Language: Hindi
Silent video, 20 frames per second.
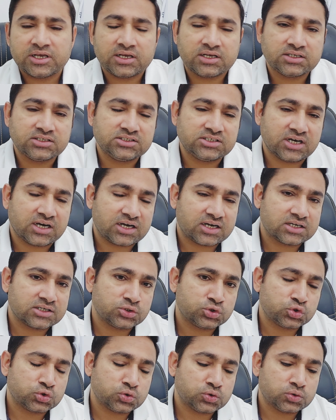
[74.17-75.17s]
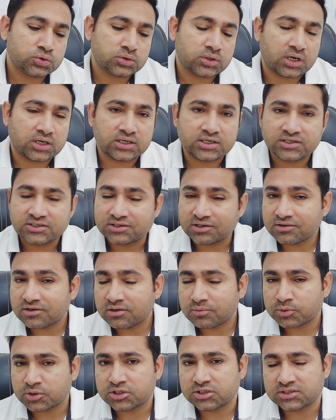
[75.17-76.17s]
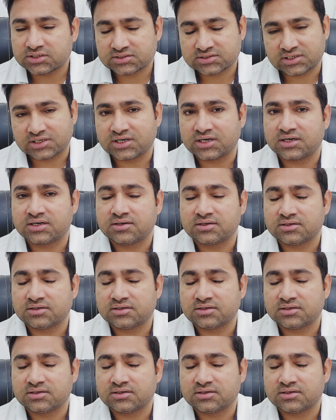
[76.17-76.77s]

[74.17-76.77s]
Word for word: में या जो इंटरनल पॉलिटिक्स है